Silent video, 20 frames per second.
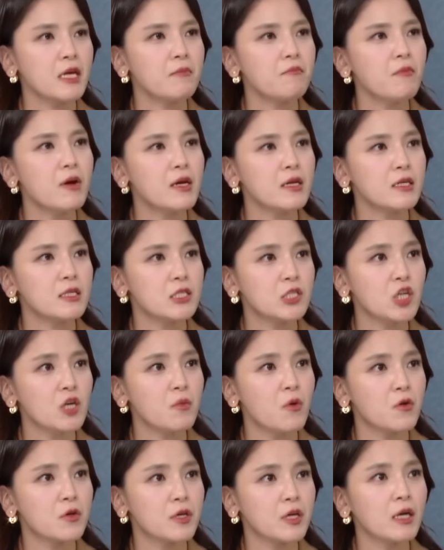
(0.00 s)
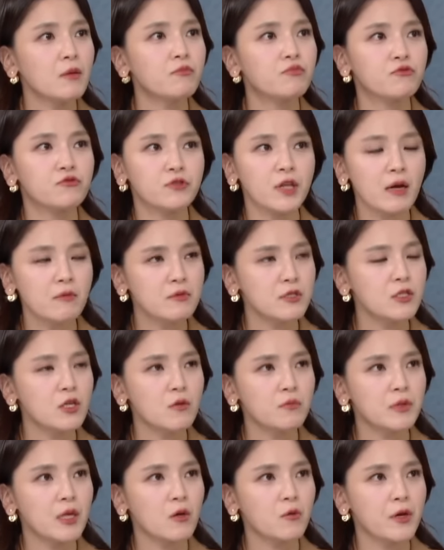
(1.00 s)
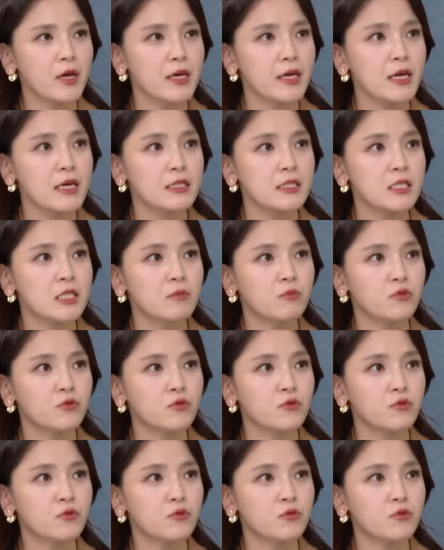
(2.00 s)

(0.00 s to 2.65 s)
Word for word: 한 마리 시켜 먹기가 부담스럽다고 얘기하시는